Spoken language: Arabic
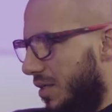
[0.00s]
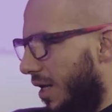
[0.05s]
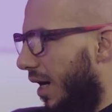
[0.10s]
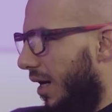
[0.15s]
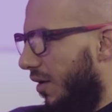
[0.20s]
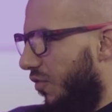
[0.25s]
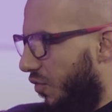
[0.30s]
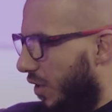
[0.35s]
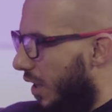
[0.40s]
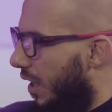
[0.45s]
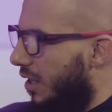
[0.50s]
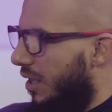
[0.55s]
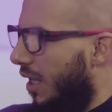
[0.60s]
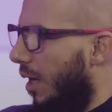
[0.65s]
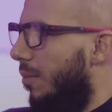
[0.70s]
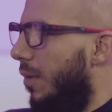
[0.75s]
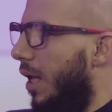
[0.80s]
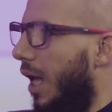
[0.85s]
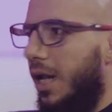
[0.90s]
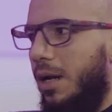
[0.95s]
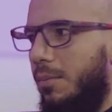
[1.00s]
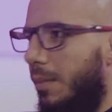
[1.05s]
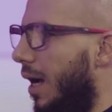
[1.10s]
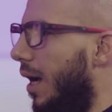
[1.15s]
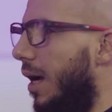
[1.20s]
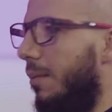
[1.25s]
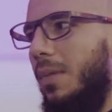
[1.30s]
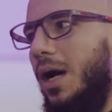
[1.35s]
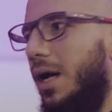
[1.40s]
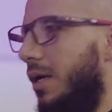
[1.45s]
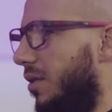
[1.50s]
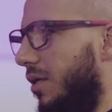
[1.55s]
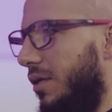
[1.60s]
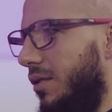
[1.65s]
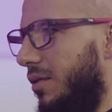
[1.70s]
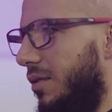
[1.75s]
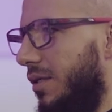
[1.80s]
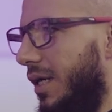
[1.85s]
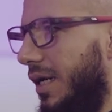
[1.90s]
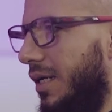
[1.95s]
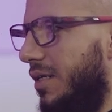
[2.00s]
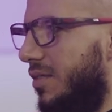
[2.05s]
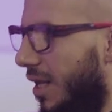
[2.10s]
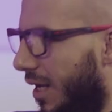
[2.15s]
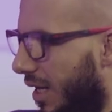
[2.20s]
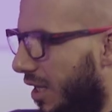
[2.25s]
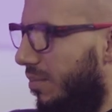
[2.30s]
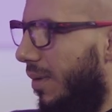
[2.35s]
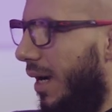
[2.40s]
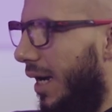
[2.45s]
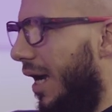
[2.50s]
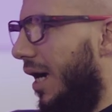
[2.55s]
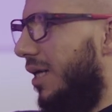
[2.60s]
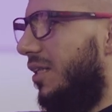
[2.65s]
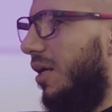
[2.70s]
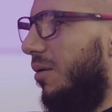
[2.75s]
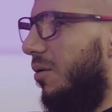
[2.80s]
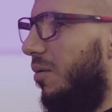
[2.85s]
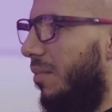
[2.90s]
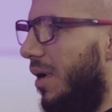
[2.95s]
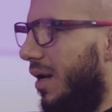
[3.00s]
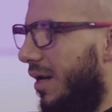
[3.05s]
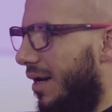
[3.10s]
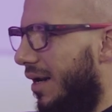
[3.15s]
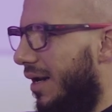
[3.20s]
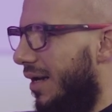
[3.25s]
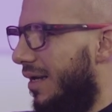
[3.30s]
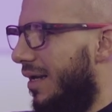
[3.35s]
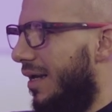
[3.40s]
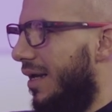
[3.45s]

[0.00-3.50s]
صح فيك تكمل انا ما ما قدرت يعني صارت معي اكثر من مره